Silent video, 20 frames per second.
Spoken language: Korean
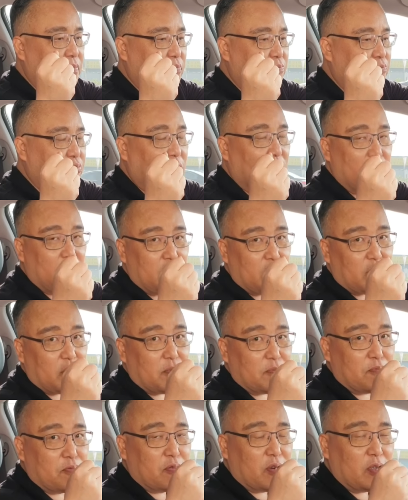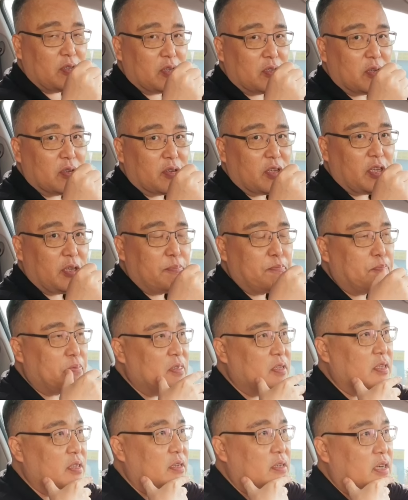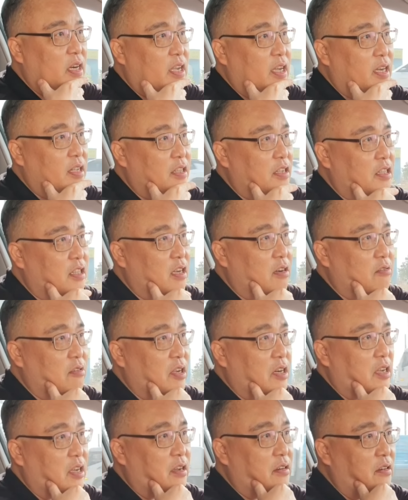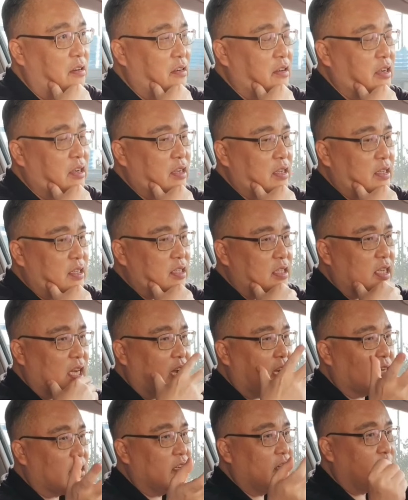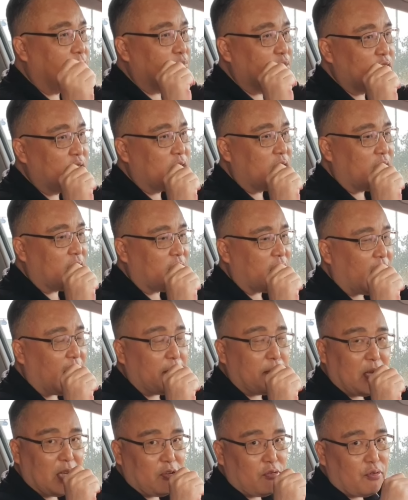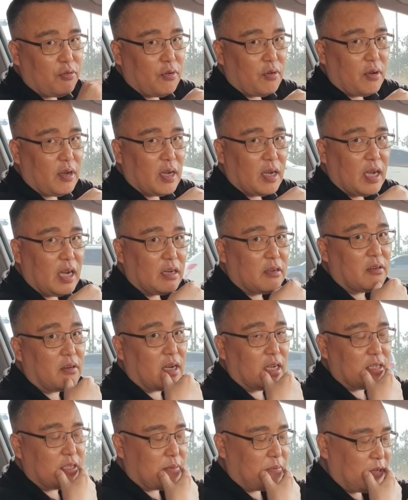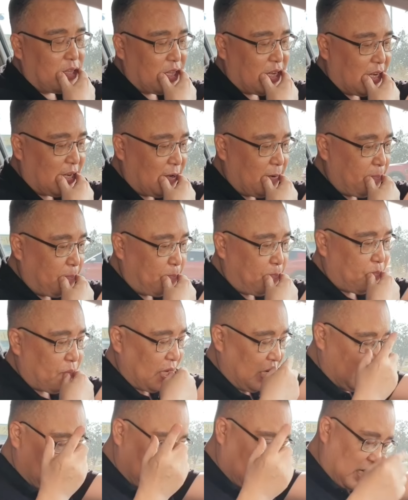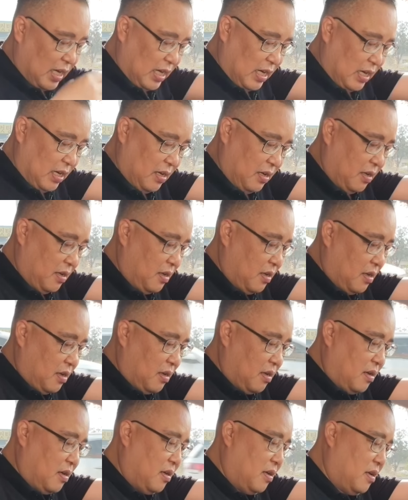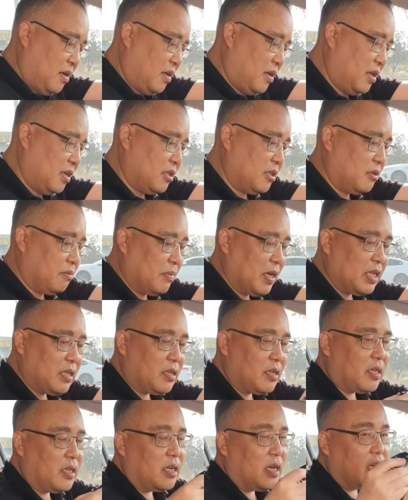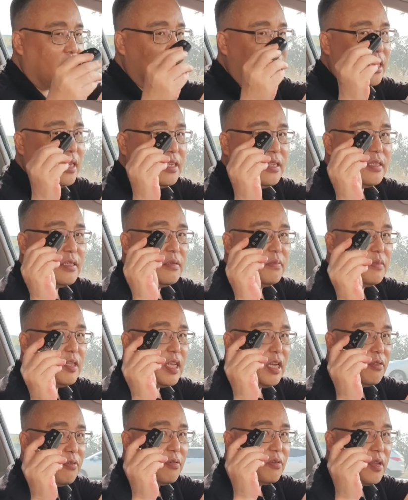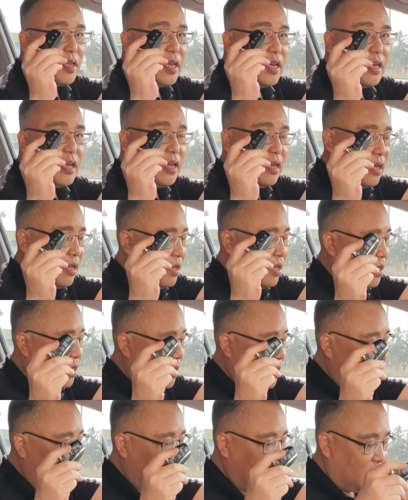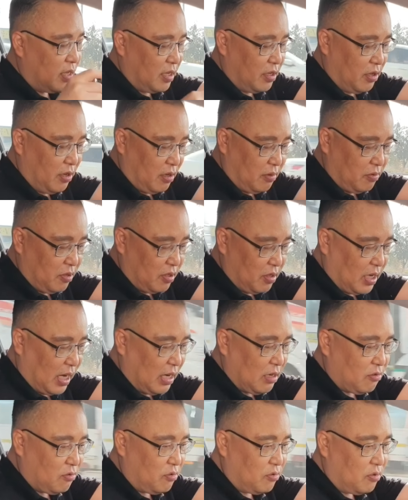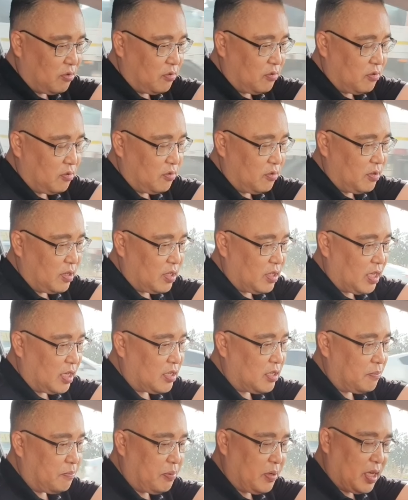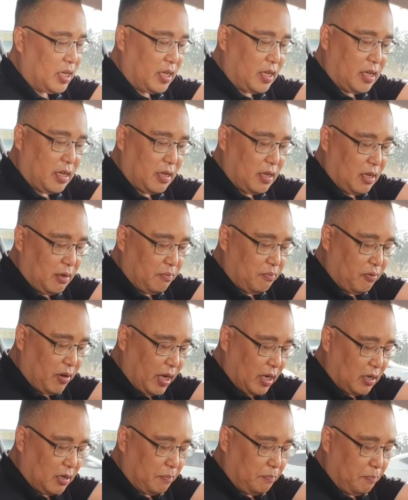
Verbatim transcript: 부러져, 부러져서 깁스를 해야 됐다고 그러나요? 자, 그런 분들에게 아마 유용할 것 같습니다. 자, 이 스마트키라는 게 있습니다. 이렇게. 근데 여러분들 알고 있다시피 브레이크